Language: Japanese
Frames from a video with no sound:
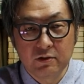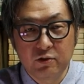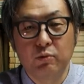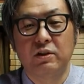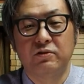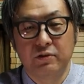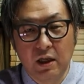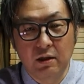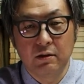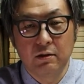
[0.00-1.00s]
そうです
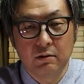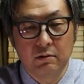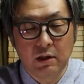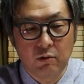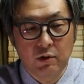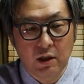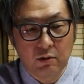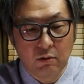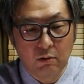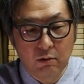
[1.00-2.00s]
ね、うん、なのであ
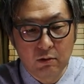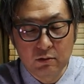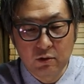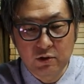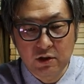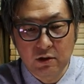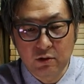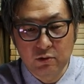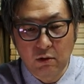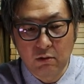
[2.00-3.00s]
のどっちか
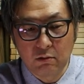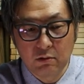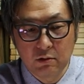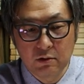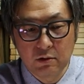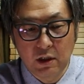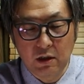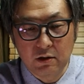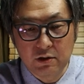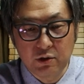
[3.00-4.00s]
というと、
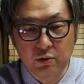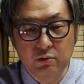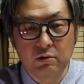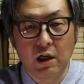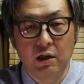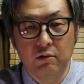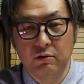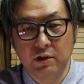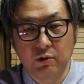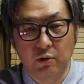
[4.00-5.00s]
えー、将軍が愛
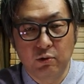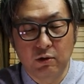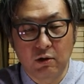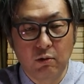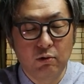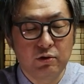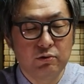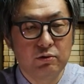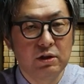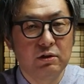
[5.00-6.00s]
用したということは高
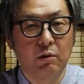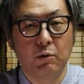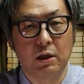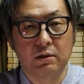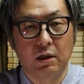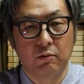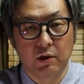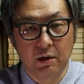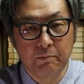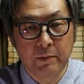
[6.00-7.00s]
級品でもあったの
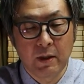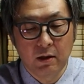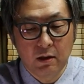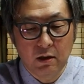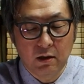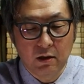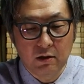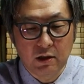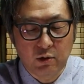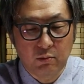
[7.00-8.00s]
で、うん、
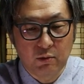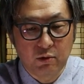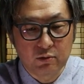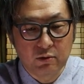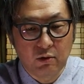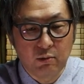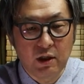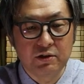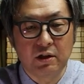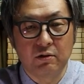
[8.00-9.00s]
えー、例えば僕のお
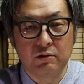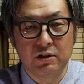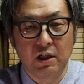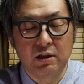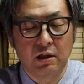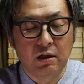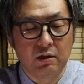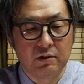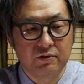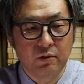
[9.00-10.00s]
ばあちゃんの時代なん
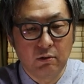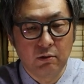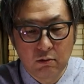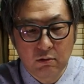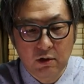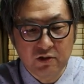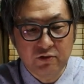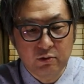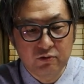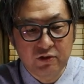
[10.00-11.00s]
かですと、家
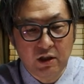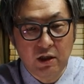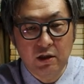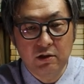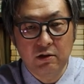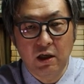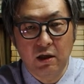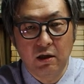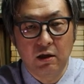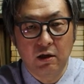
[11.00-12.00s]
族全員
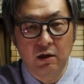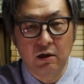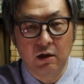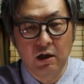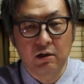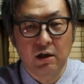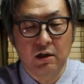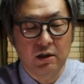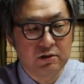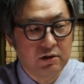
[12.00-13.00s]
で、えー、繁
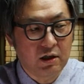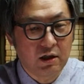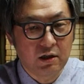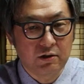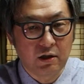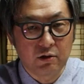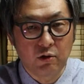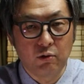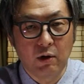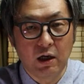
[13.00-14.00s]
華街に出かけて
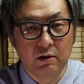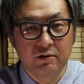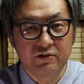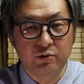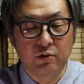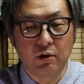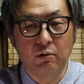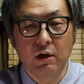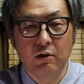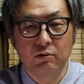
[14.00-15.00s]
今日は外で
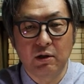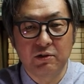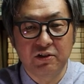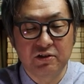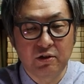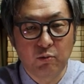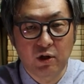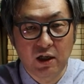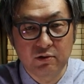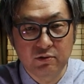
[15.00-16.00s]
ご飯を食べさせて
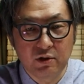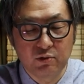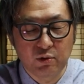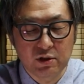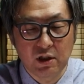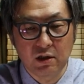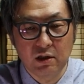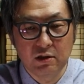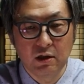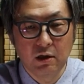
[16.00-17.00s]
もらえるっていう時なんかに、